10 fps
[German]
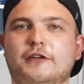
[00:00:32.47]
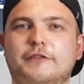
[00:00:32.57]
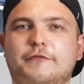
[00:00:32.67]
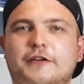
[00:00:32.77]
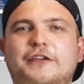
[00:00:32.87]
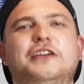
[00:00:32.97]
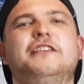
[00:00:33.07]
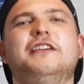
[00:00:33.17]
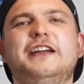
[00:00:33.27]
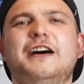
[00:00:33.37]
anfangen.
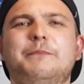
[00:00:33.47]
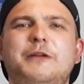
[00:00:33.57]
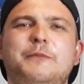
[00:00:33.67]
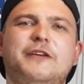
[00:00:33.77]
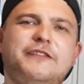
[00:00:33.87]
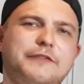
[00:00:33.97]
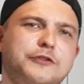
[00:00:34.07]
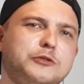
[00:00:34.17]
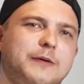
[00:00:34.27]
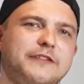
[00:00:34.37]
Diese Reihe hat mir immer sehr viel
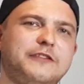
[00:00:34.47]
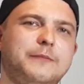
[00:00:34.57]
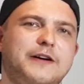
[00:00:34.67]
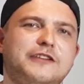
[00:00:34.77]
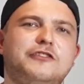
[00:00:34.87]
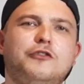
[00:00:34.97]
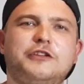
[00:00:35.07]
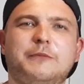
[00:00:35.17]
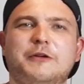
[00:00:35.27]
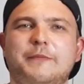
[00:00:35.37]
Spaß gemacht, doch ich
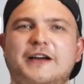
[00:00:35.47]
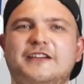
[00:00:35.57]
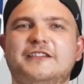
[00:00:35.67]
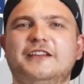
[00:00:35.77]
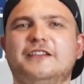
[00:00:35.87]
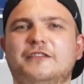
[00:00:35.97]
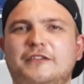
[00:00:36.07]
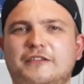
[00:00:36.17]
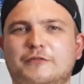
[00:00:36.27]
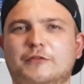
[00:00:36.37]
habe gemerkt, es
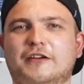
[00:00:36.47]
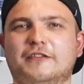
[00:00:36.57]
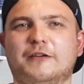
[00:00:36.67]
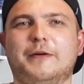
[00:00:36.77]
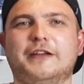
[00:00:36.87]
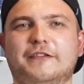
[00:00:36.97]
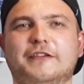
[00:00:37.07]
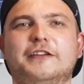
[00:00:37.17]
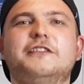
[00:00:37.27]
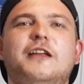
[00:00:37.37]
ist so langsam an der
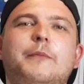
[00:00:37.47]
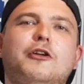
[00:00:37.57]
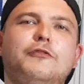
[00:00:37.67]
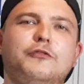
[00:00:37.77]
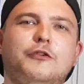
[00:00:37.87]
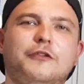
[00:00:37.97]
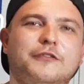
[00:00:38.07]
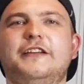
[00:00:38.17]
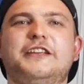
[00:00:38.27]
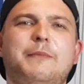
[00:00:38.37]
Zeit, damit aufzuhören.
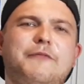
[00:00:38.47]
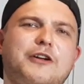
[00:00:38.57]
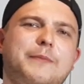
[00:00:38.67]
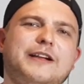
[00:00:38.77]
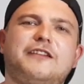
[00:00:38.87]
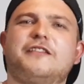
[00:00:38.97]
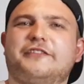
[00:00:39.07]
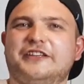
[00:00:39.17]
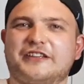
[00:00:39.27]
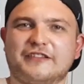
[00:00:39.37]
Ich habe einfach gemerkt, dass das
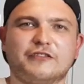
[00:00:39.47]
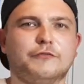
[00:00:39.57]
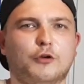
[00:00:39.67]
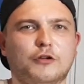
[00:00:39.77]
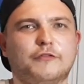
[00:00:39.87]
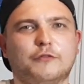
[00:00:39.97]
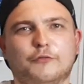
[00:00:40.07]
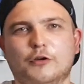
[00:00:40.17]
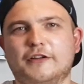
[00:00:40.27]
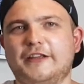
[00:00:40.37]
Interesse Folge zu
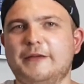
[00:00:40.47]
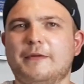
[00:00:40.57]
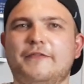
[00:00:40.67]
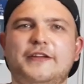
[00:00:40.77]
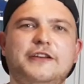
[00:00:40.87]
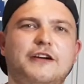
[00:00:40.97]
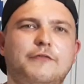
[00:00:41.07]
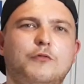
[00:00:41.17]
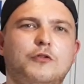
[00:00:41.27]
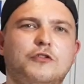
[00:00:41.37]
Folge immer weniger
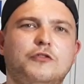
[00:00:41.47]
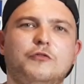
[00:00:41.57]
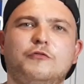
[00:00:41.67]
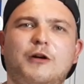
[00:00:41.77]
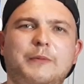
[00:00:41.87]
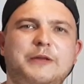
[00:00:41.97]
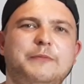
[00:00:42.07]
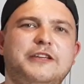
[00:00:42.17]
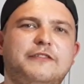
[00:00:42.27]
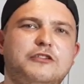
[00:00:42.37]
wurde und so habe ich mich
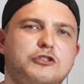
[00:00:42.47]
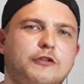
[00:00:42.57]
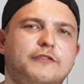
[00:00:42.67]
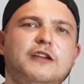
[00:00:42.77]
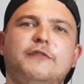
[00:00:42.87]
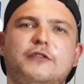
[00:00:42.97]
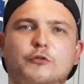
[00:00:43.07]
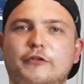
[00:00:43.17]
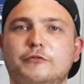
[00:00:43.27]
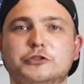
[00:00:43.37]
jetzt entschlossen, etwas
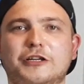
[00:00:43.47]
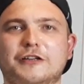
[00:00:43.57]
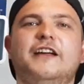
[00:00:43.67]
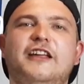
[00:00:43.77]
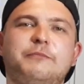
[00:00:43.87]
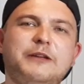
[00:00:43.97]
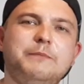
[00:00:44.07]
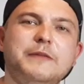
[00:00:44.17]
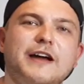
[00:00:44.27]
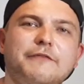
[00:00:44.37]
Neues zu starten. Es bringt
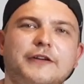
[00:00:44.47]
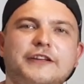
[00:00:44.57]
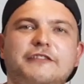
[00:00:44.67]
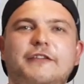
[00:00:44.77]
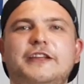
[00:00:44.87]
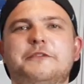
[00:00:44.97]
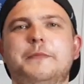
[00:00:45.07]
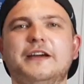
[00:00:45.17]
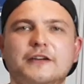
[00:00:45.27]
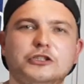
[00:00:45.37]
mir einfach nichts, wenn ich
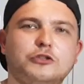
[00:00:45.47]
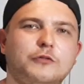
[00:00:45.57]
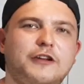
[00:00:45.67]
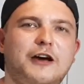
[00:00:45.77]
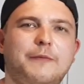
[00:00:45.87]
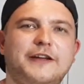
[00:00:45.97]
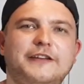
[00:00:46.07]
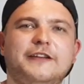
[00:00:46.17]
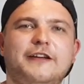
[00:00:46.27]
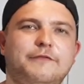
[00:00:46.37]
mehrere Stunden Arbeit in
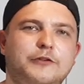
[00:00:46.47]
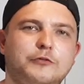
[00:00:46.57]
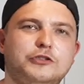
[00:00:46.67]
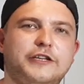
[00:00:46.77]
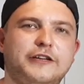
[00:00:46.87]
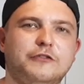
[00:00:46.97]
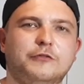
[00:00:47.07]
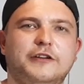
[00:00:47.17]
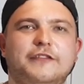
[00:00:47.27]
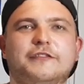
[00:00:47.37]
ein Video stecke
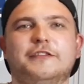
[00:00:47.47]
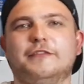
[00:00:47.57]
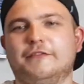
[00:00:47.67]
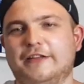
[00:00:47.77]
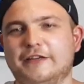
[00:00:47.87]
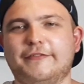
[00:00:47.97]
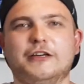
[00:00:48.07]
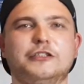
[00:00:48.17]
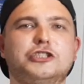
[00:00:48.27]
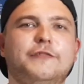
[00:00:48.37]
und es sehr,
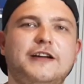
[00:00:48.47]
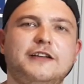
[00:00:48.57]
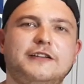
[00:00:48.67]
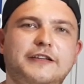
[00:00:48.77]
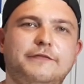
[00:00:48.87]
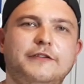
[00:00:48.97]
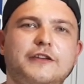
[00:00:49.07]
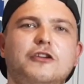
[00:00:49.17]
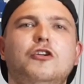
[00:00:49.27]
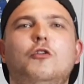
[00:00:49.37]
sehr schwach geklickt wird
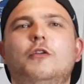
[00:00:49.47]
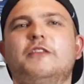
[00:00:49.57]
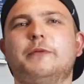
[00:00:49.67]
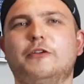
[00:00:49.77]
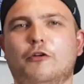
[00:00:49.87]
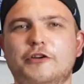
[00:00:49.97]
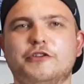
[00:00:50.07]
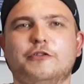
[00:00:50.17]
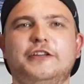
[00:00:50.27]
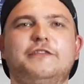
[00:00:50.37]
und es bringt euch
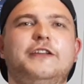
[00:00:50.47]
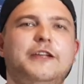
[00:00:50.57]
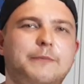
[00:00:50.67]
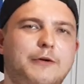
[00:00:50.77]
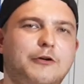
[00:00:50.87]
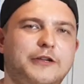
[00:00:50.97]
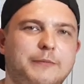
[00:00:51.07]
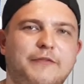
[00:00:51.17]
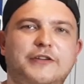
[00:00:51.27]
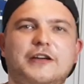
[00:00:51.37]
auch nichts, wenn immer und
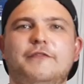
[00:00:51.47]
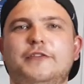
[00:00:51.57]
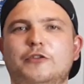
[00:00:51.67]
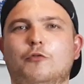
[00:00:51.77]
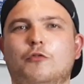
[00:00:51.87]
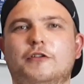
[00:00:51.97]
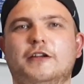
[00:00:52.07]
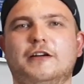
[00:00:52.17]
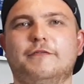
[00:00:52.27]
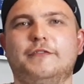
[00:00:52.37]
immer wieder ein Video
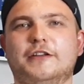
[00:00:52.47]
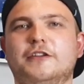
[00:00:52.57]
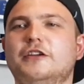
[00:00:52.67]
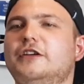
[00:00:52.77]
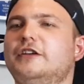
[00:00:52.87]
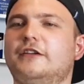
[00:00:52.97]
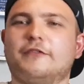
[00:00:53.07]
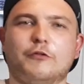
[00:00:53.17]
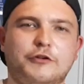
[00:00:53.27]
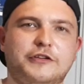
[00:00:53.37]
hochgeladen wird, das
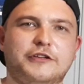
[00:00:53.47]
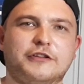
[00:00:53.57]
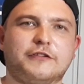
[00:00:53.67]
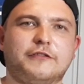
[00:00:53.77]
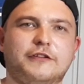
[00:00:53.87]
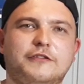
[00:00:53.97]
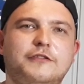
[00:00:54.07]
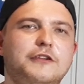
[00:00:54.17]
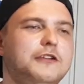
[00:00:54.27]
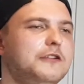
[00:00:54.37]
euch nicht interessiert.
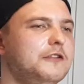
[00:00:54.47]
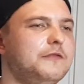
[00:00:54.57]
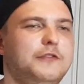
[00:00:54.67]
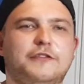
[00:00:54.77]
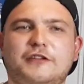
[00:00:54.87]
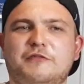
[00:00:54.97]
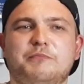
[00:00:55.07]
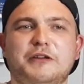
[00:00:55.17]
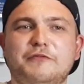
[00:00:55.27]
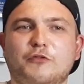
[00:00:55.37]
Wie gesagt,
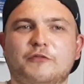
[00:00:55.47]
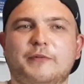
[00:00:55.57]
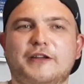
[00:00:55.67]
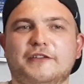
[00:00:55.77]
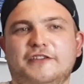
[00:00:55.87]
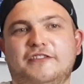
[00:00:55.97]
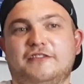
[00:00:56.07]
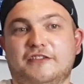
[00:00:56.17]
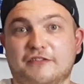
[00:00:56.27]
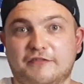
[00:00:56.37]
bringt für uns beide nichts,
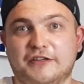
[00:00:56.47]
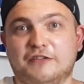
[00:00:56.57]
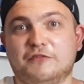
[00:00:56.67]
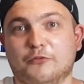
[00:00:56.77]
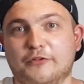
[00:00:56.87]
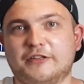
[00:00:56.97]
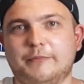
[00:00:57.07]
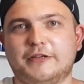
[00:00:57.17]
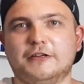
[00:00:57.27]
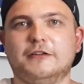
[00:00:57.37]
deswegen neues
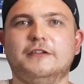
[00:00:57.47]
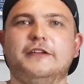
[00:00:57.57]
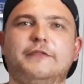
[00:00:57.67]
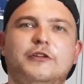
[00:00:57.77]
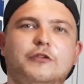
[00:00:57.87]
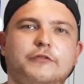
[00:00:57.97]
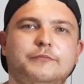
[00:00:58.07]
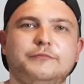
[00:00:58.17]
Kapitel, legen wir los.